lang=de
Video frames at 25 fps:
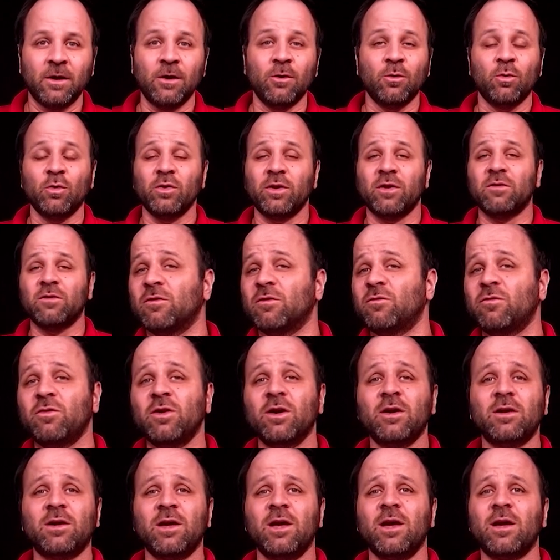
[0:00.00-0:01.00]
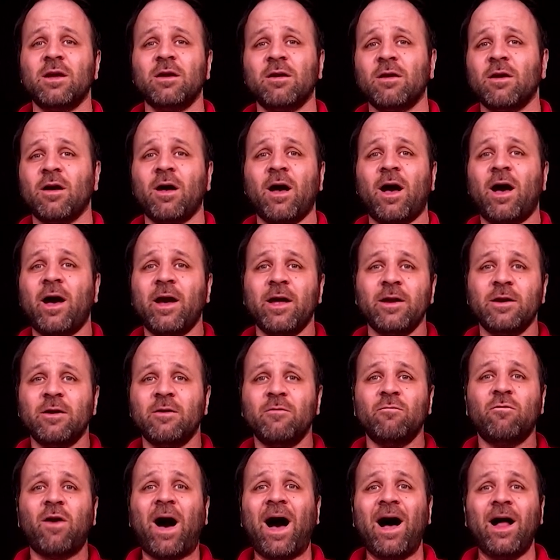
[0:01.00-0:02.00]
Und dann wir gegen
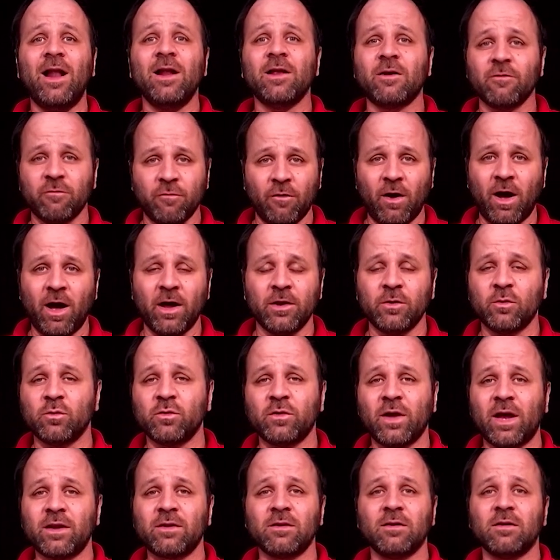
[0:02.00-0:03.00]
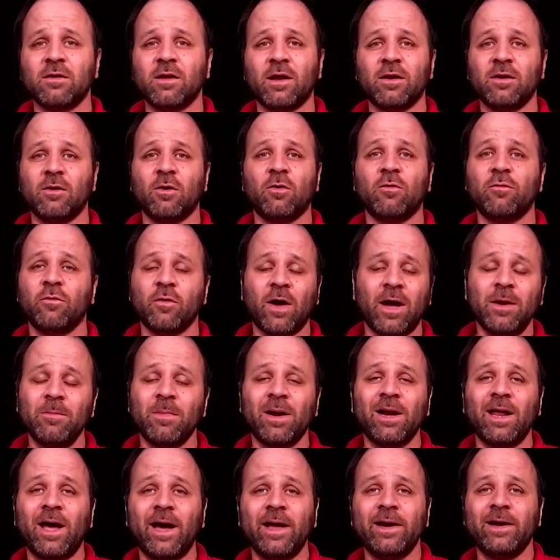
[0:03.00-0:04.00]
einen Wal gefahren und hatten dann auf
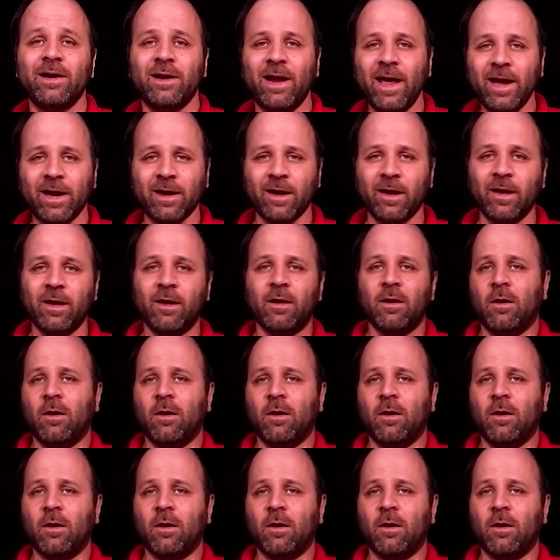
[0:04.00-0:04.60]
einmal ein Leck